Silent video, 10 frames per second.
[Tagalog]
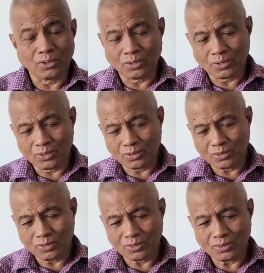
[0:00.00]
Noong
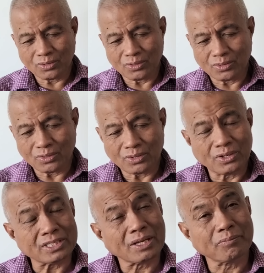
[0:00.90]

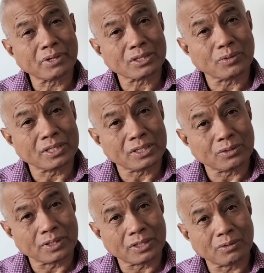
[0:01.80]
December
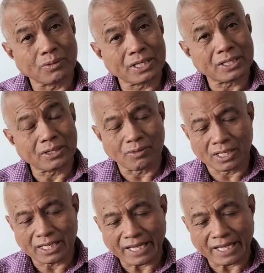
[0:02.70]
2022, ulitin ko,